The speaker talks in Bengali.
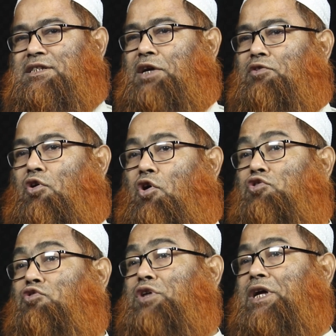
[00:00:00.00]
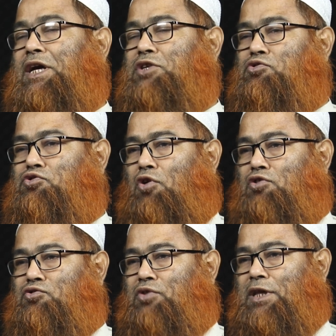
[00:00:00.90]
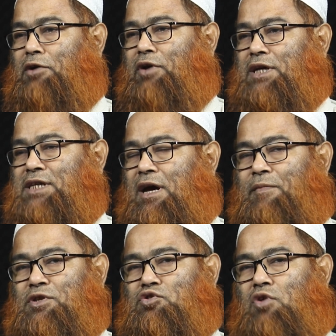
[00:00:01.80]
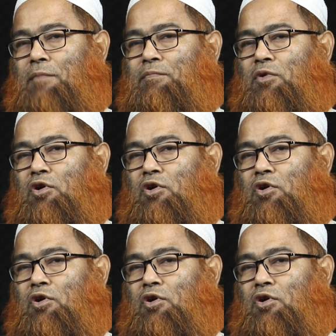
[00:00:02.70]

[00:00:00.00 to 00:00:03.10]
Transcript: যেন অন্যদেরকে কিছু সহযোগিতা করা যায় আমরা সব